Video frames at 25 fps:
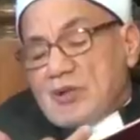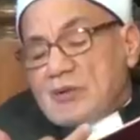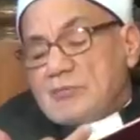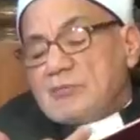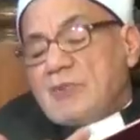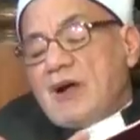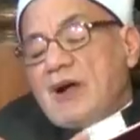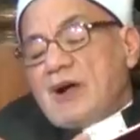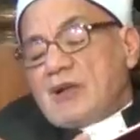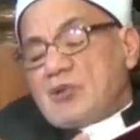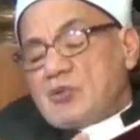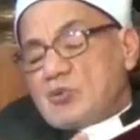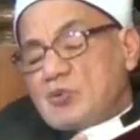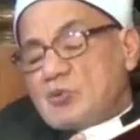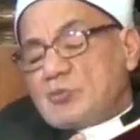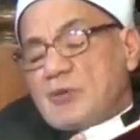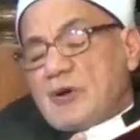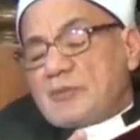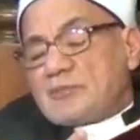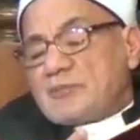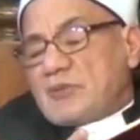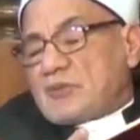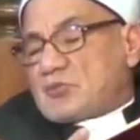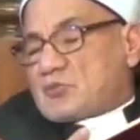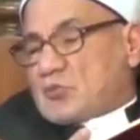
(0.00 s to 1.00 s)

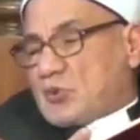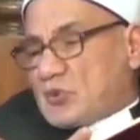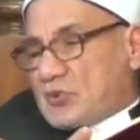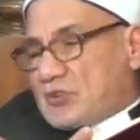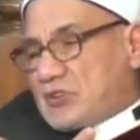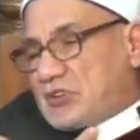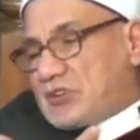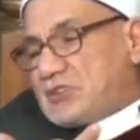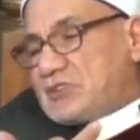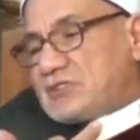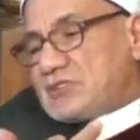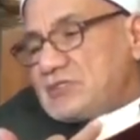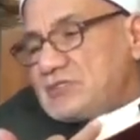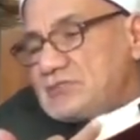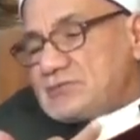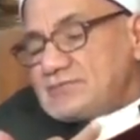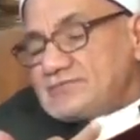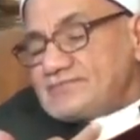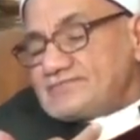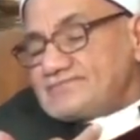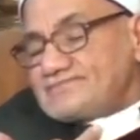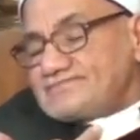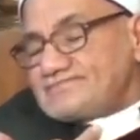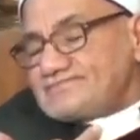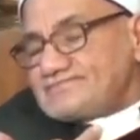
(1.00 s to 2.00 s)
معلوما بالكنه
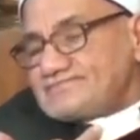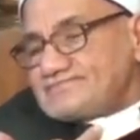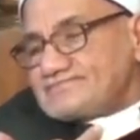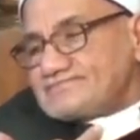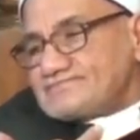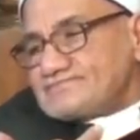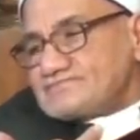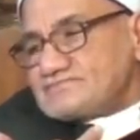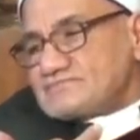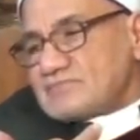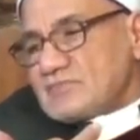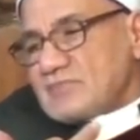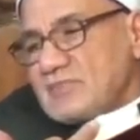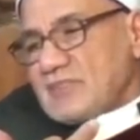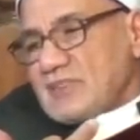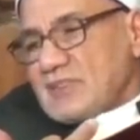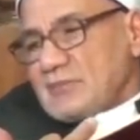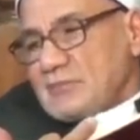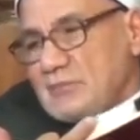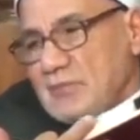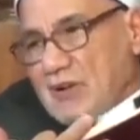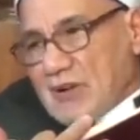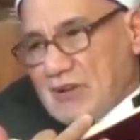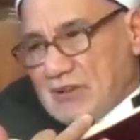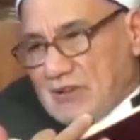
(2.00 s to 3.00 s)

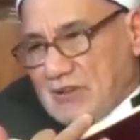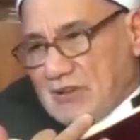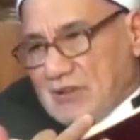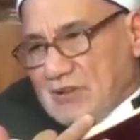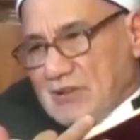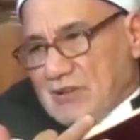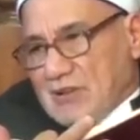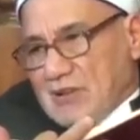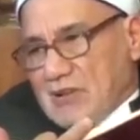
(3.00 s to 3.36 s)
معنا